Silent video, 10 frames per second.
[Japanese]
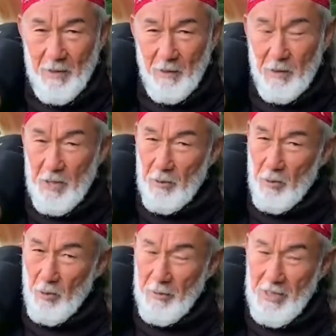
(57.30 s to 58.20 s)
これは
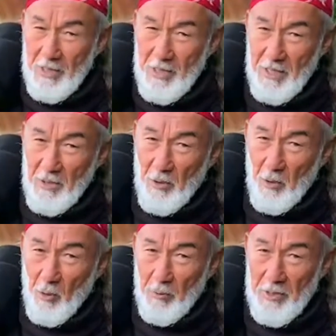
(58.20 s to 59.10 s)
喜べないから喜
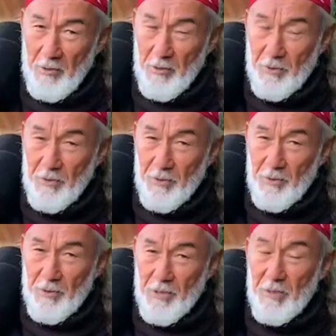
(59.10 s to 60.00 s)
べと
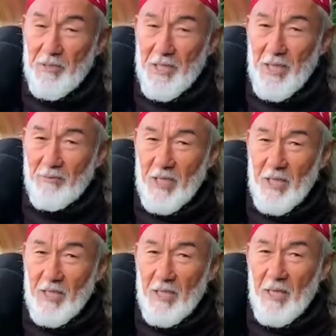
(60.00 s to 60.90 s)
いう意味じゃなく
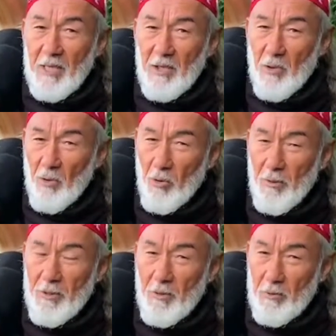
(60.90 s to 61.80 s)
て、喜
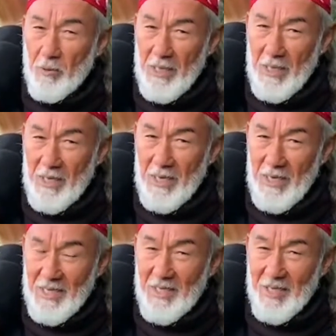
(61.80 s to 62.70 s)
べることは
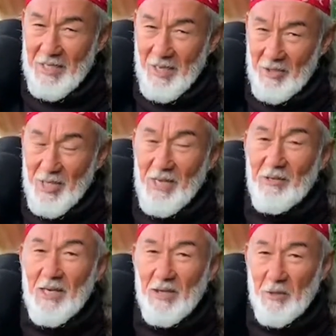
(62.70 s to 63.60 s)
あなたにたくさんある
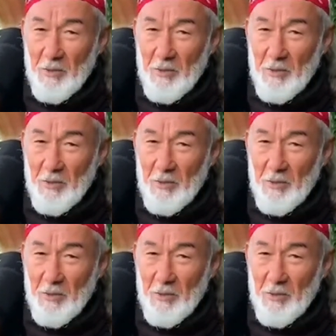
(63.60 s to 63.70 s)
から喜